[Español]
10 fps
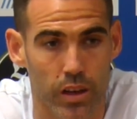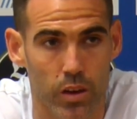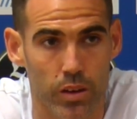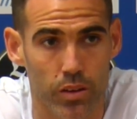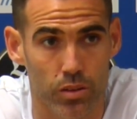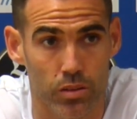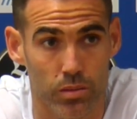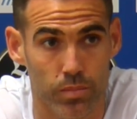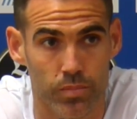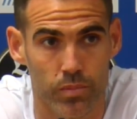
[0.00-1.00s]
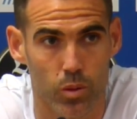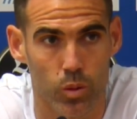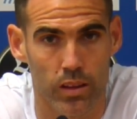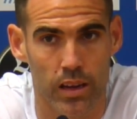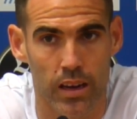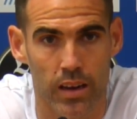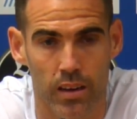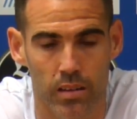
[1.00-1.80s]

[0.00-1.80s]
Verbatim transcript: ya lo he dicho, cuenta